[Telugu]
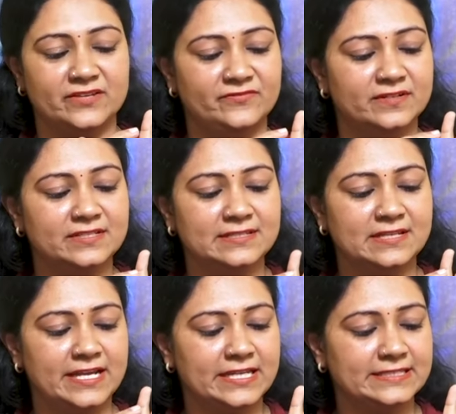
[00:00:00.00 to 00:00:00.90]
ఈ ఫస్ట్
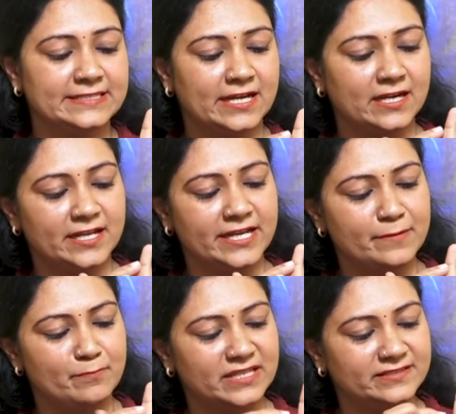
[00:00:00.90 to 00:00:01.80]
లైన్కి సెకండ్
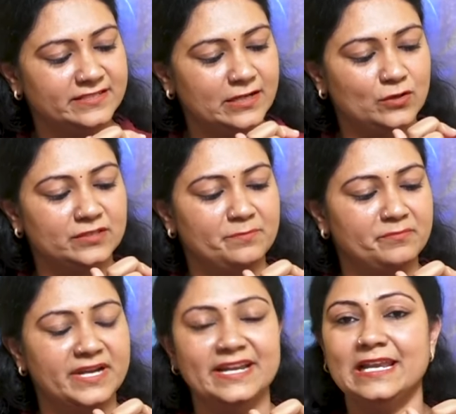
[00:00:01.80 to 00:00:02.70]
లైన్కి మధ్యలో ద
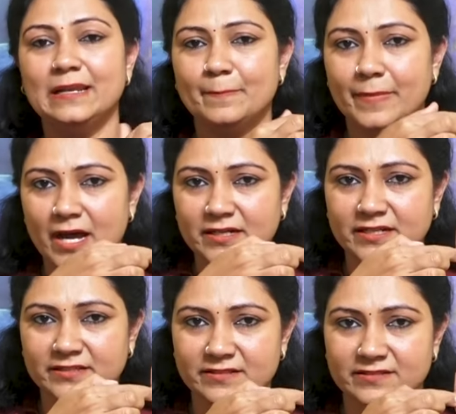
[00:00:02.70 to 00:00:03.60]
మిడిల్
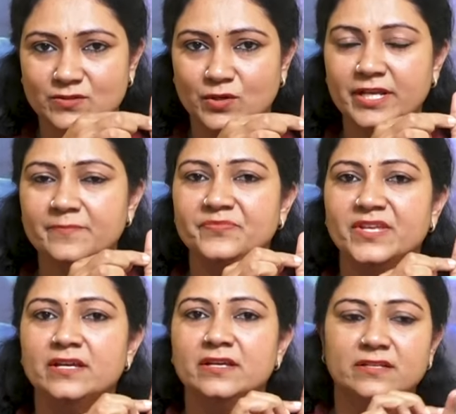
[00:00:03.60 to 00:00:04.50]
పార్ట్ని తీసుకొని
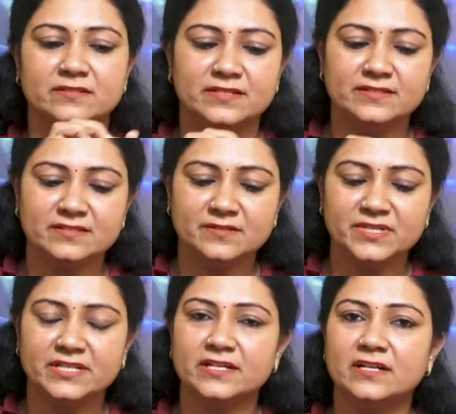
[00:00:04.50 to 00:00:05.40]
జస్ట్
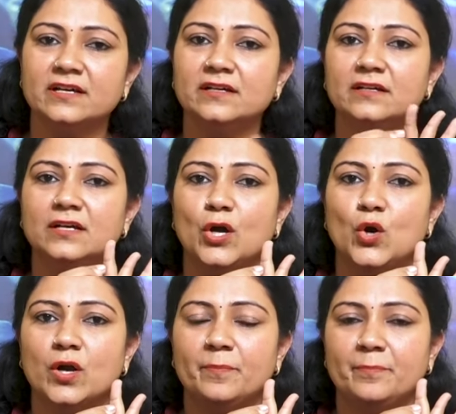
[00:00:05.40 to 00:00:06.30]
మీరు ఇక్కడ
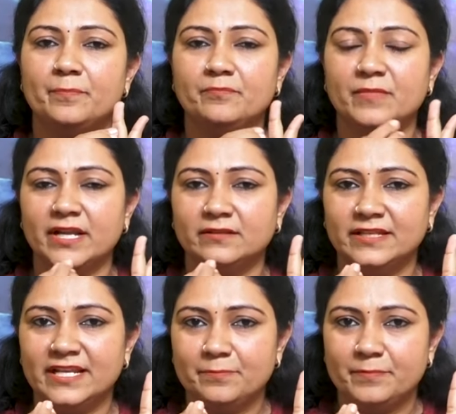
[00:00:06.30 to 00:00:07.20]
ఒక మనం
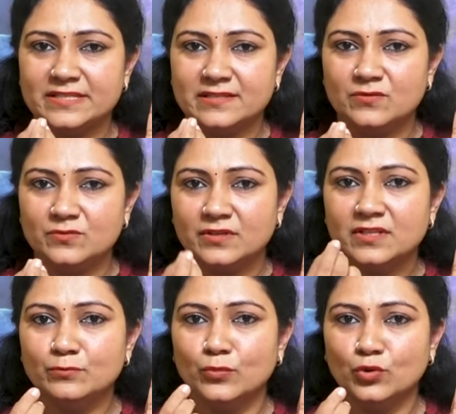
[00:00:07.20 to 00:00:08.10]
తినే పెసలు ఉంటుంది
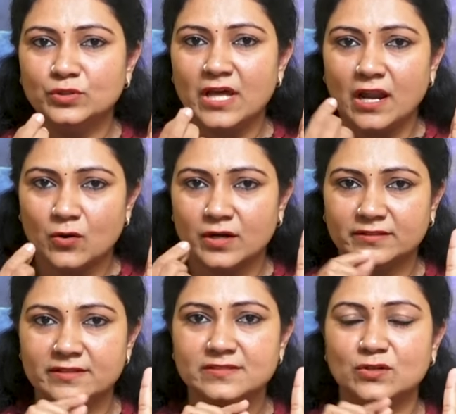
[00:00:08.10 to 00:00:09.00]
కదా ముందాలు
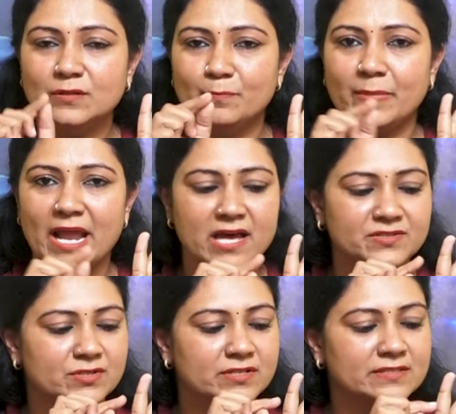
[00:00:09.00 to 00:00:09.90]
ఒకటి తీసుకొని
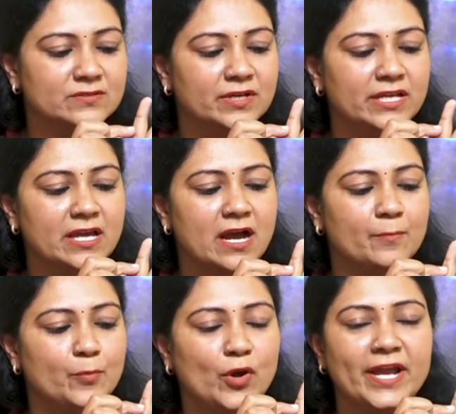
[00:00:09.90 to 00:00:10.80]
ప్లాస్టర్ వేసుకొని ఆ
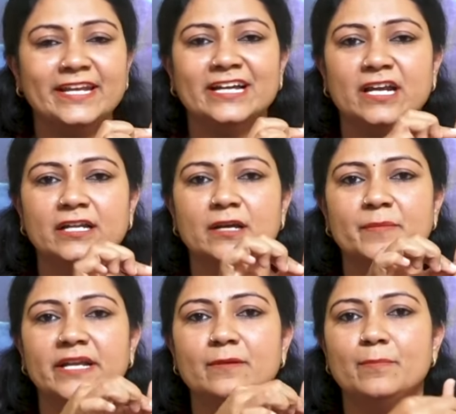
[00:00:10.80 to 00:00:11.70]
పాయింట్ కరెక్ట్గా
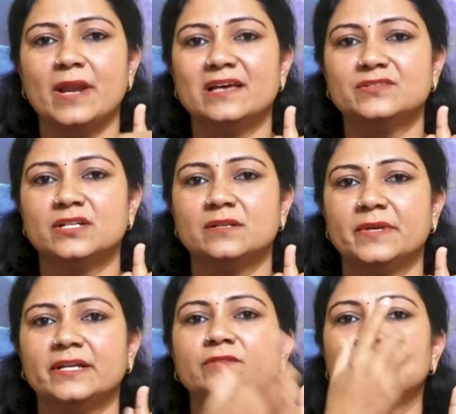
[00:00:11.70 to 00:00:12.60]
పెట్టి ప్లాస్టర్ని
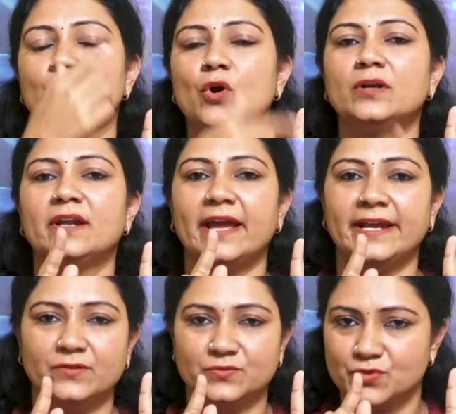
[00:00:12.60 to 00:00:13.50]
పెట్టి త్రూ అవుట్
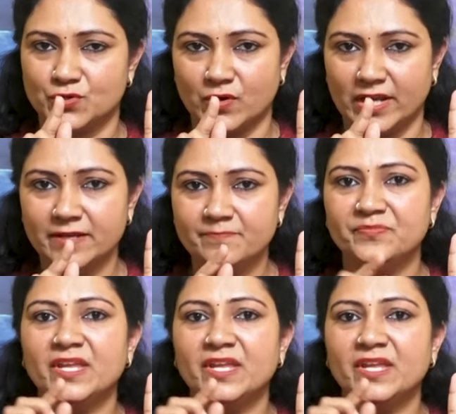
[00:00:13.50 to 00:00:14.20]
నైట్ ఉంచుకోవాలి